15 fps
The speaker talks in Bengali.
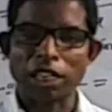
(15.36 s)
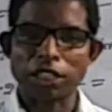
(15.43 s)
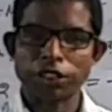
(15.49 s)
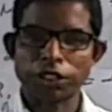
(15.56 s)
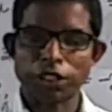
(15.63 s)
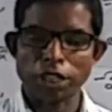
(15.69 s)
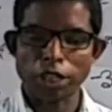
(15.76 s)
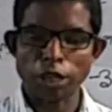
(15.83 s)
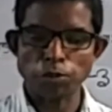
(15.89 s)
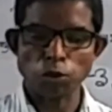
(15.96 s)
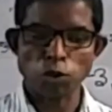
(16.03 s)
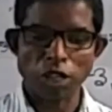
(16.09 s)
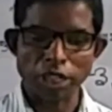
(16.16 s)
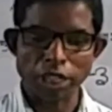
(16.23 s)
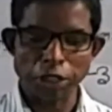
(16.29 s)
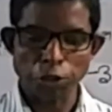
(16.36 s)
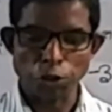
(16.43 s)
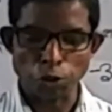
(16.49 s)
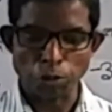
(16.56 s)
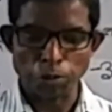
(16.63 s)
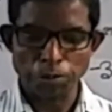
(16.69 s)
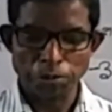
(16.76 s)
আসসালামু
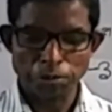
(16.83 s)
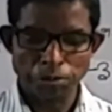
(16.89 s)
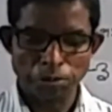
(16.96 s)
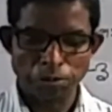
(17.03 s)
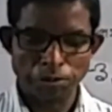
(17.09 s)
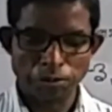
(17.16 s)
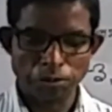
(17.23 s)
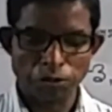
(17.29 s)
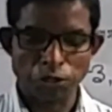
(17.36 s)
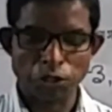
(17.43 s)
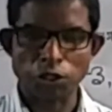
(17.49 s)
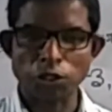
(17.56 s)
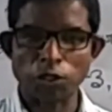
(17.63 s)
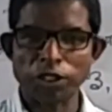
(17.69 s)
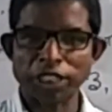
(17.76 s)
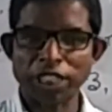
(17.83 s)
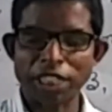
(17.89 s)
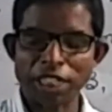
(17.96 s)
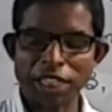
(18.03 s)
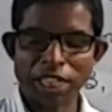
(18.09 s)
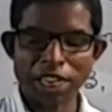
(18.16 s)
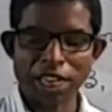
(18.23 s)
আলাইকুম শহীদ
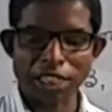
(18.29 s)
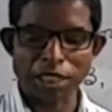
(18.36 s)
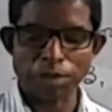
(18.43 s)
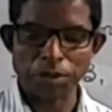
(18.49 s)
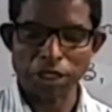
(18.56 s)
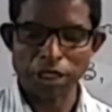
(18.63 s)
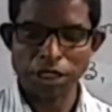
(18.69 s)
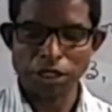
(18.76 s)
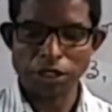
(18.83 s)
ক্যারেট একাডেমি